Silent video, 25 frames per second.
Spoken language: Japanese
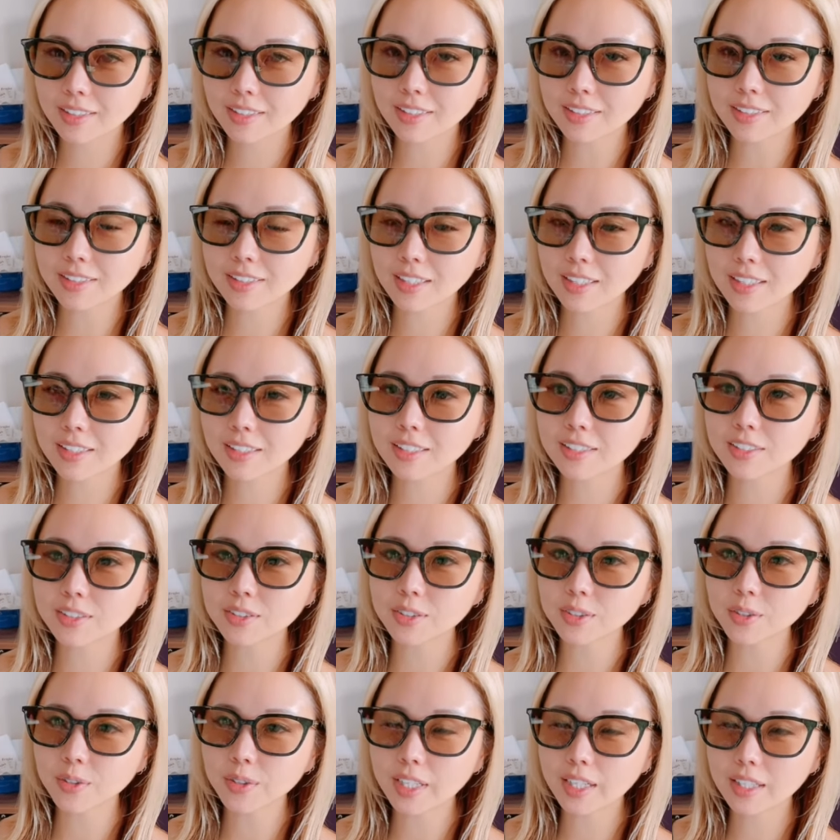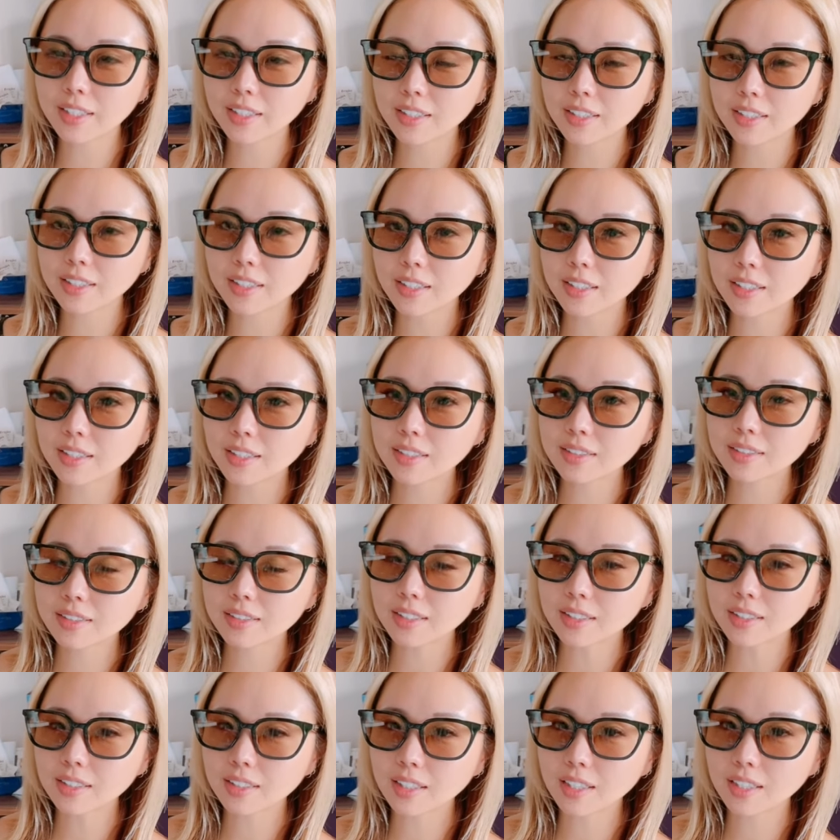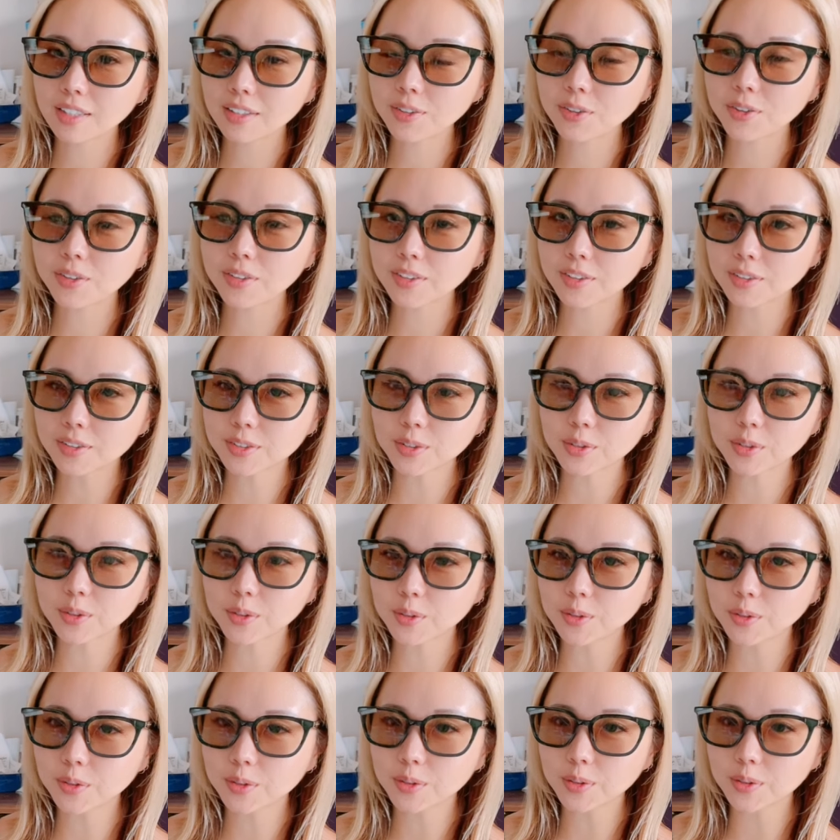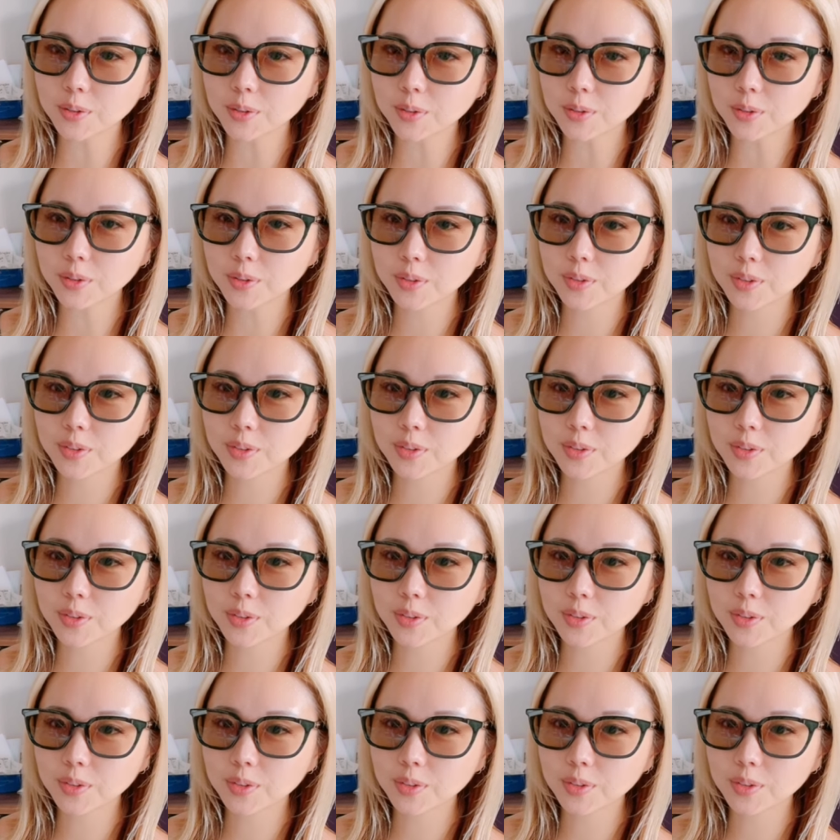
2024年宝塚記念の予想。